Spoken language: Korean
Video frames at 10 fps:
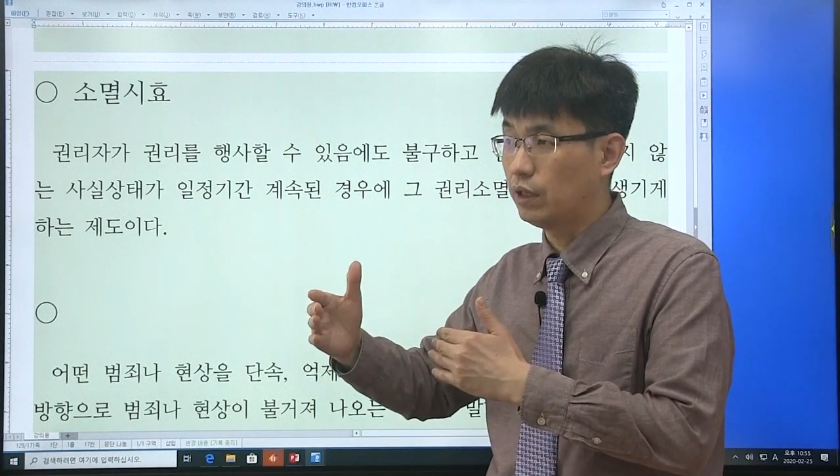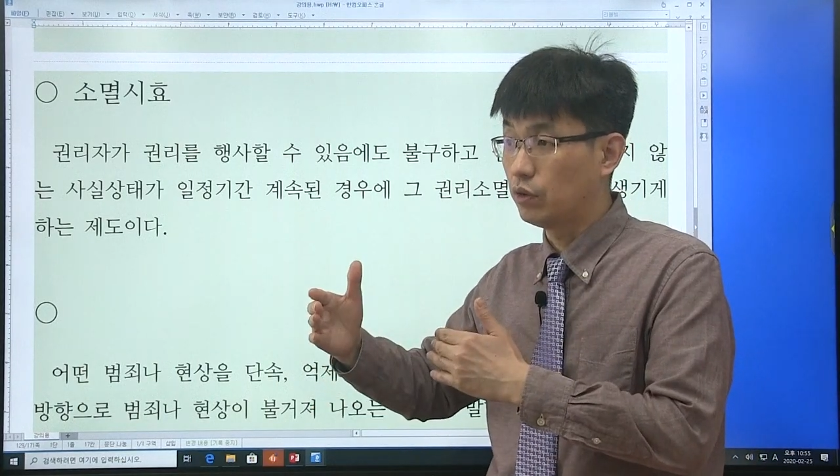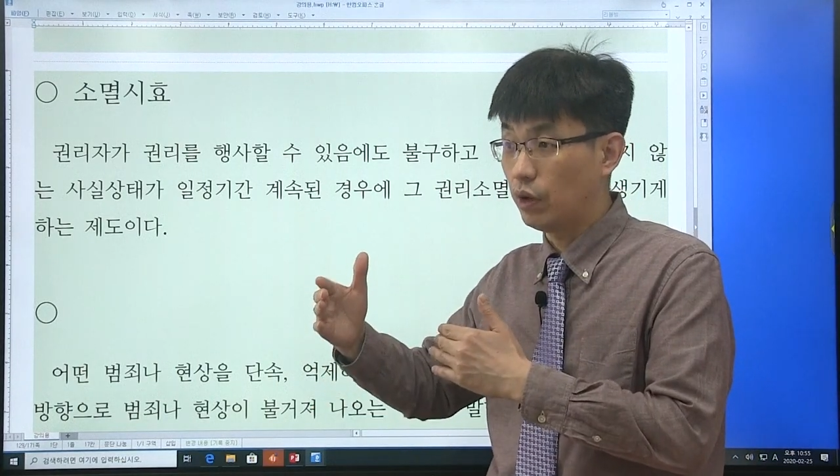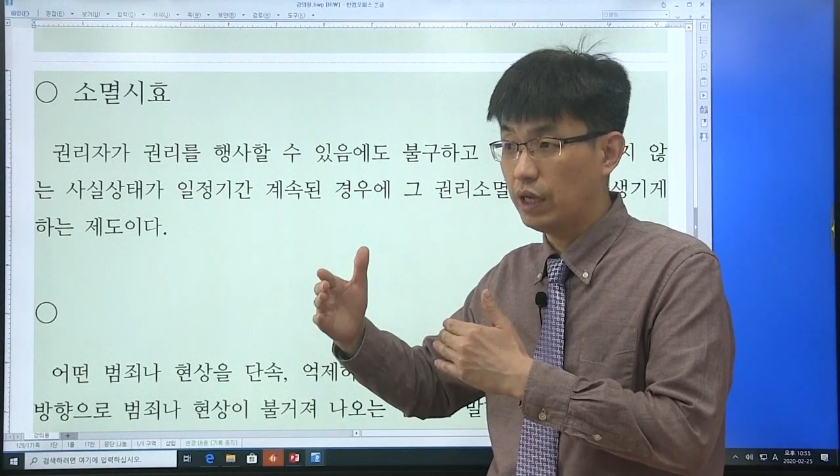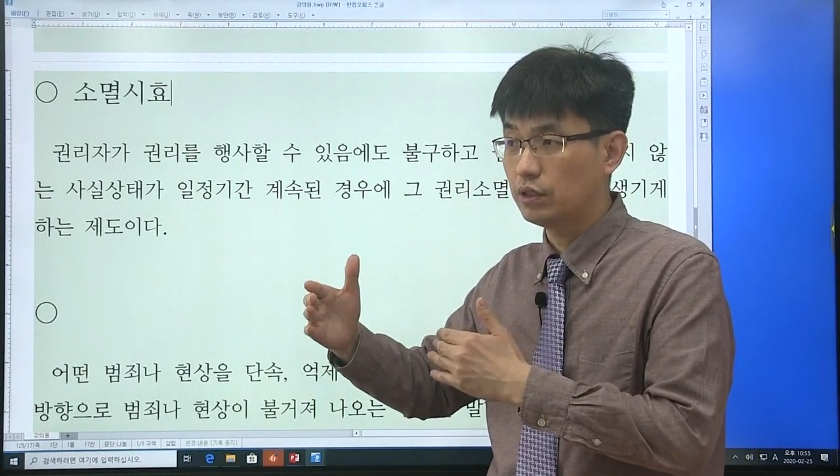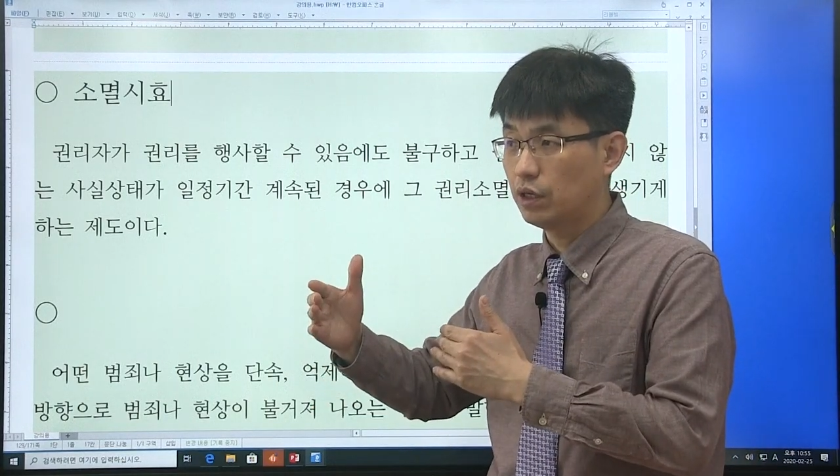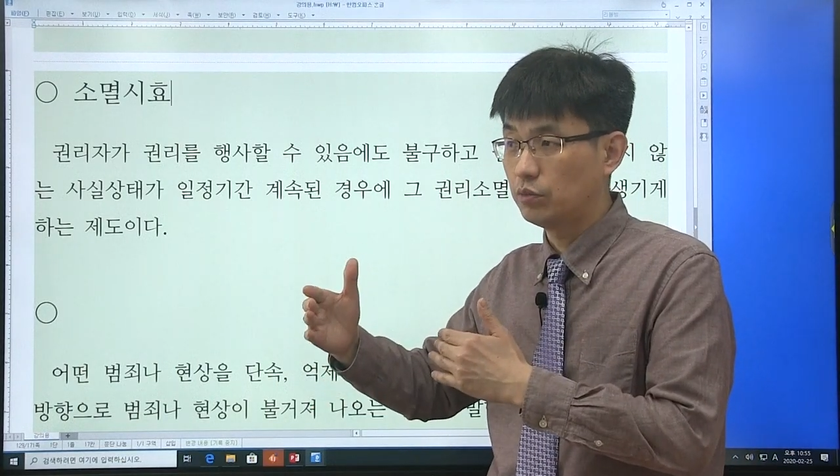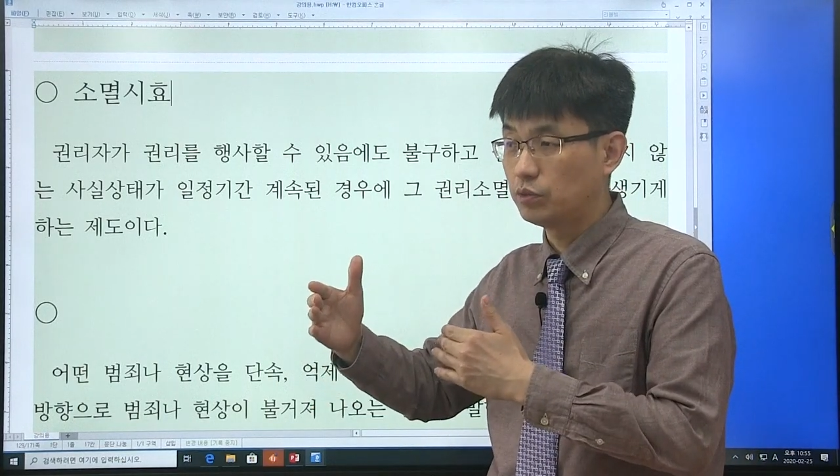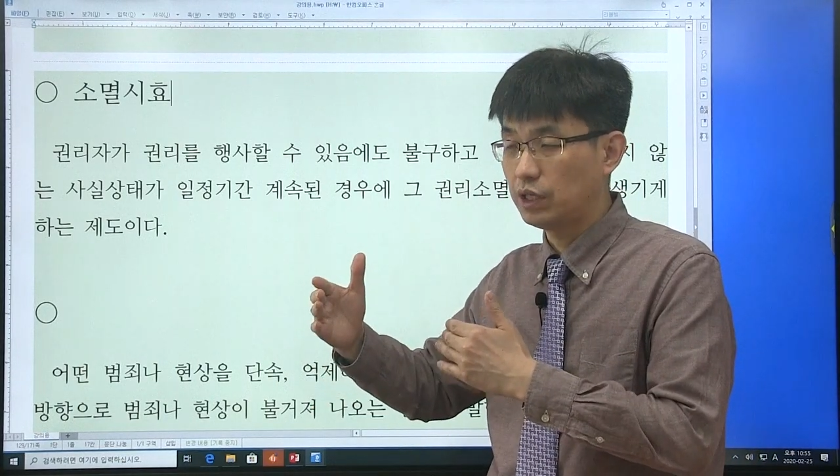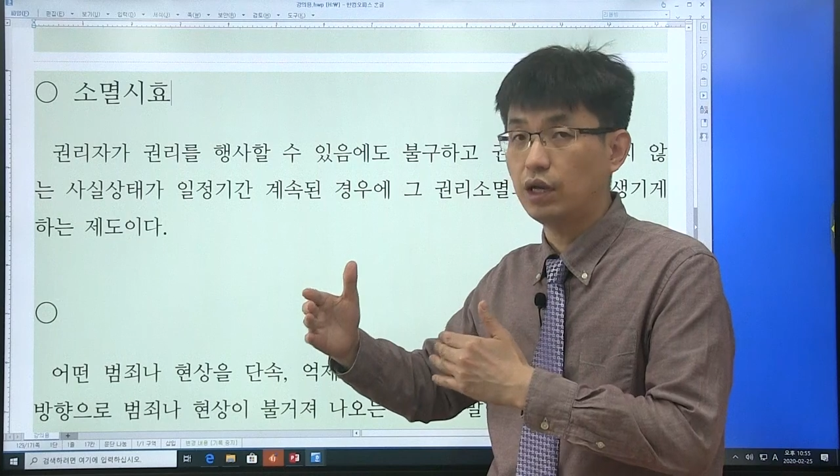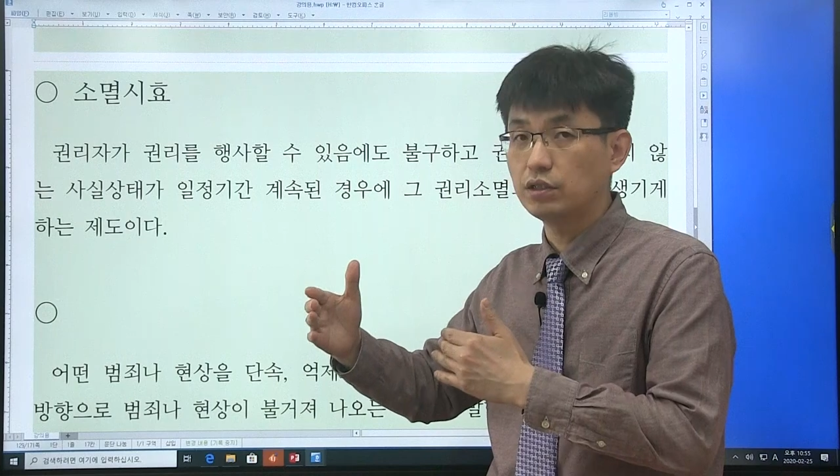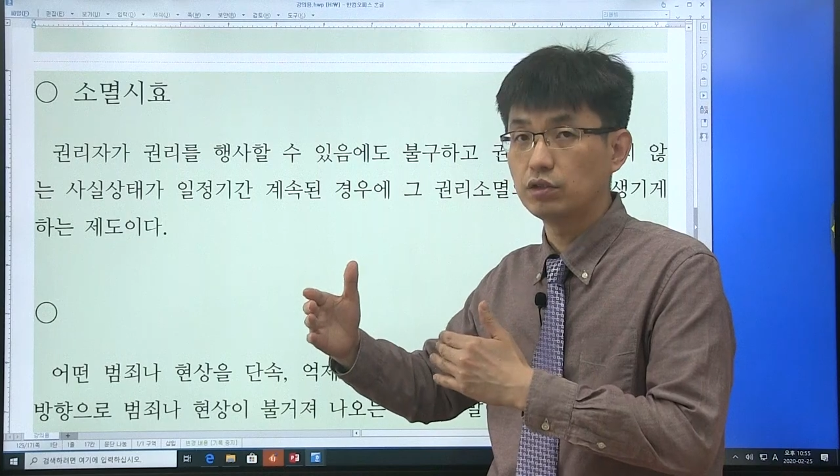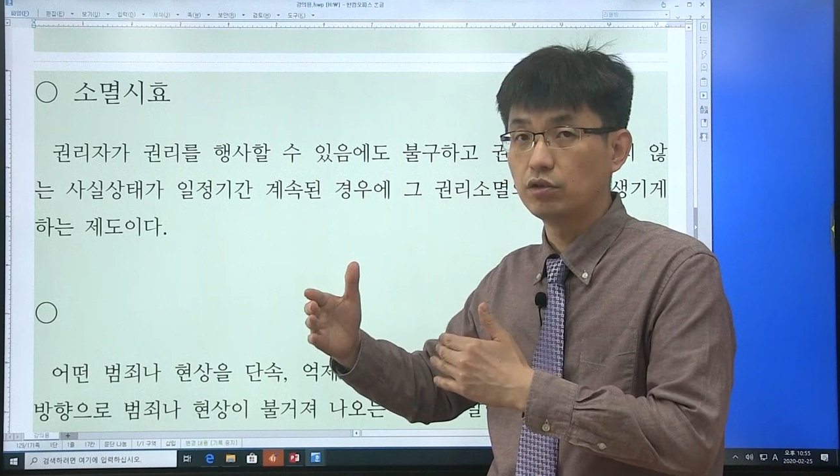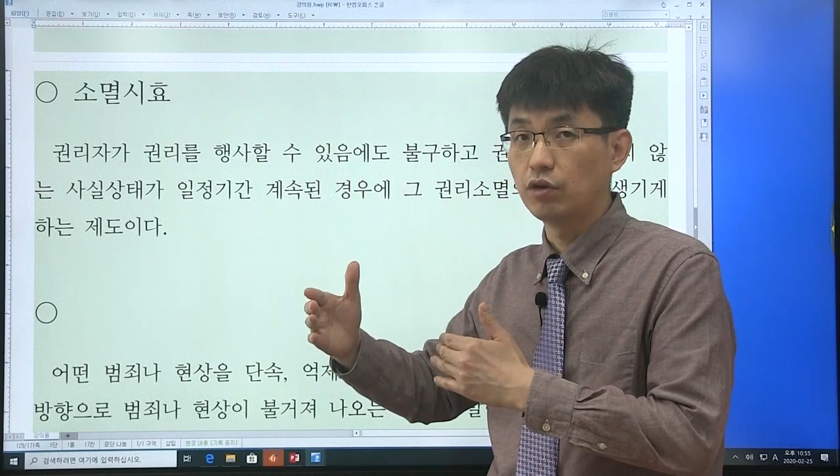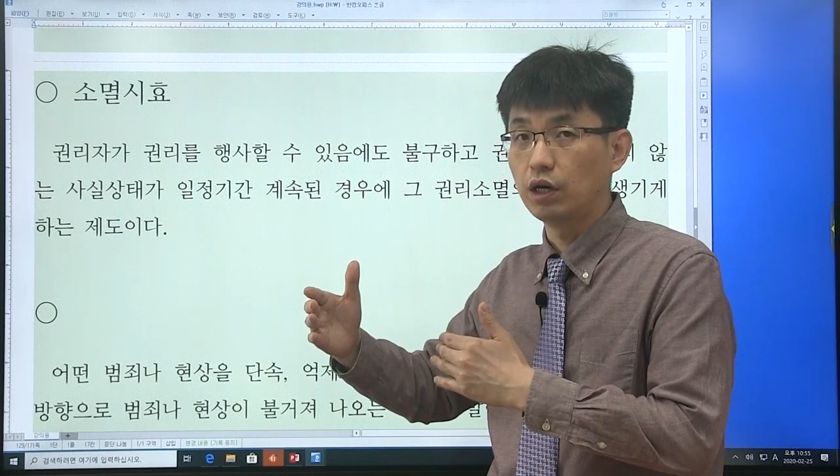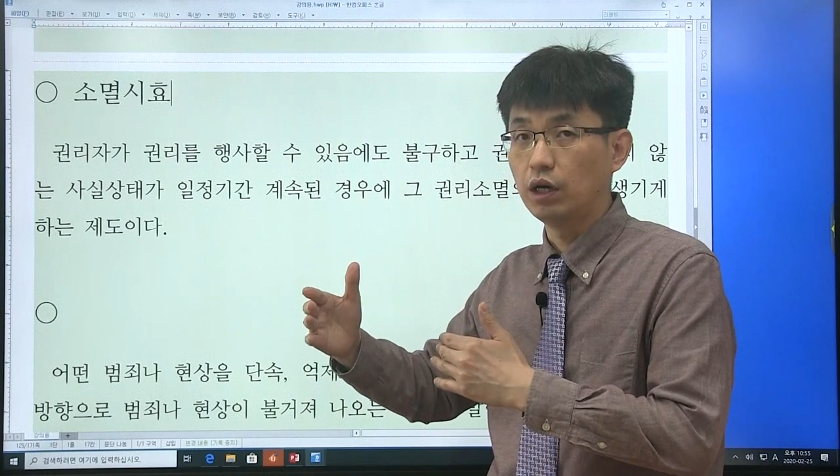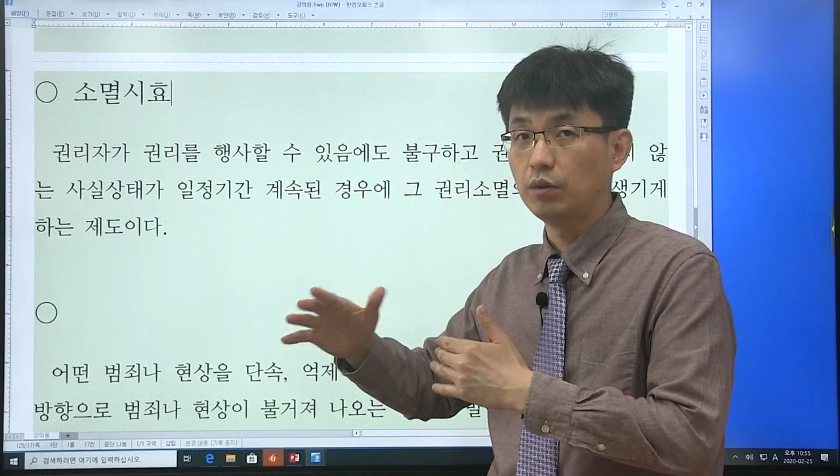이거 행사 안 하면 사라지는 거야.